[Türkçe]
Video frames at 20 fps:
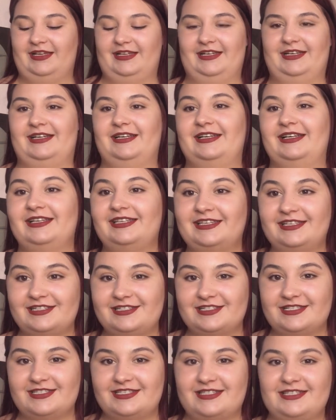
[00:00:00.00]
E,
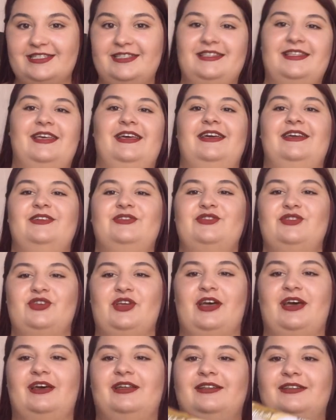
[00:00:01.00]
ikincisinde
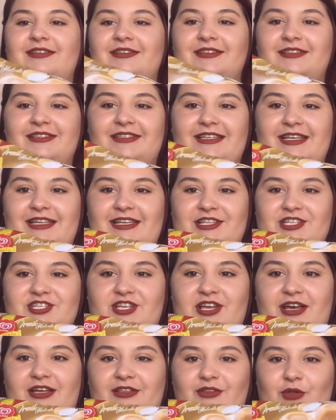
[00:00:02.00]
şu an yeni
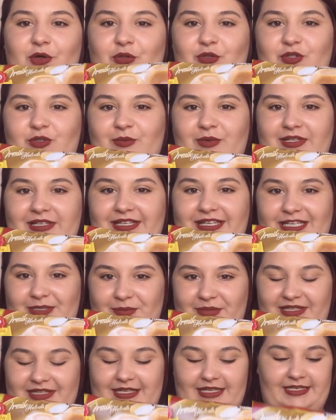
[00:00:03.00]
çıkan dondurmalı
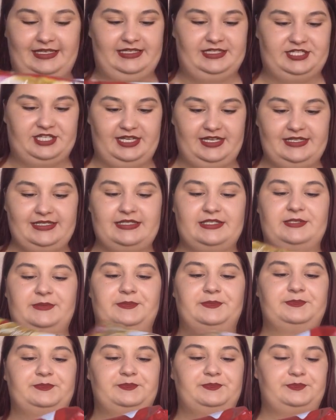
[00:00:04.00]
irmiği
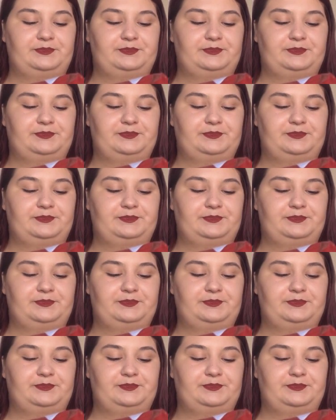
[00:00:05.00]
deneyeceğiz